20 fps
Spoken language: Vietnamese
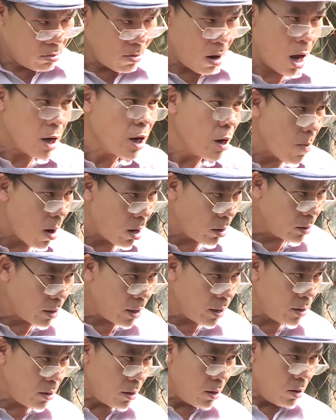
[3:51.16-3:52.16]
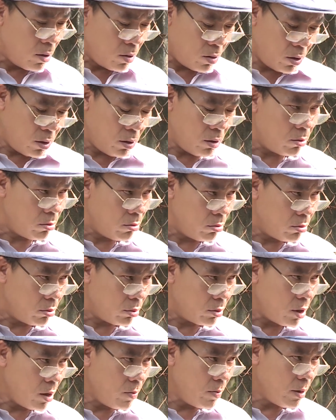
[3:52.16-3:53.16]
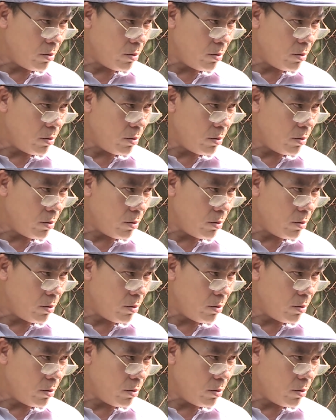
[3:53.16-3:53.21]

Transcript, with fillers: bể cái bẩn đi rồi tí